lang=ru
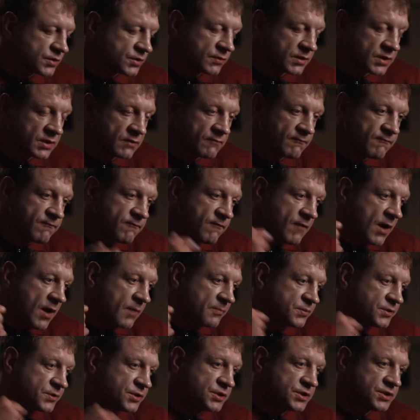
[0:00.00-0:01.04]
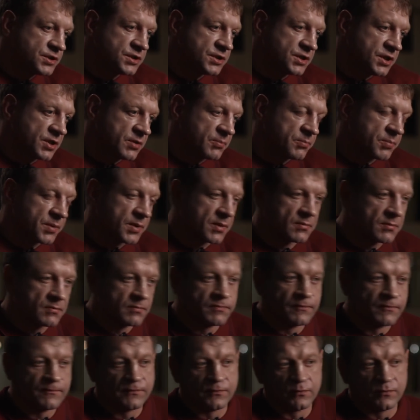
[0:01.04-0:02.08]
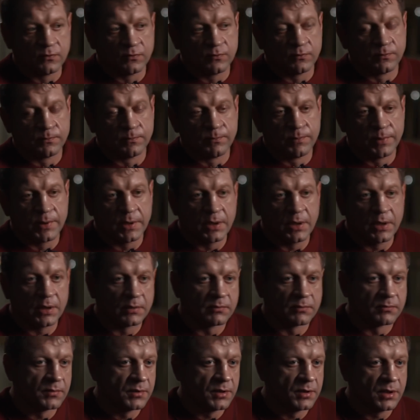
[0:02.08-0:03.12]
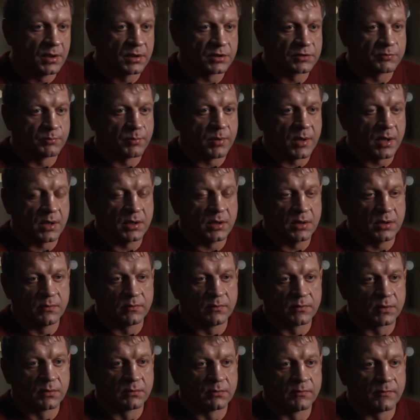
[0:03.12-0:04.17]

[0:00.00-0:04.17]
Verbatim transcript: это вообще прям, фу, блин, мне аж противно.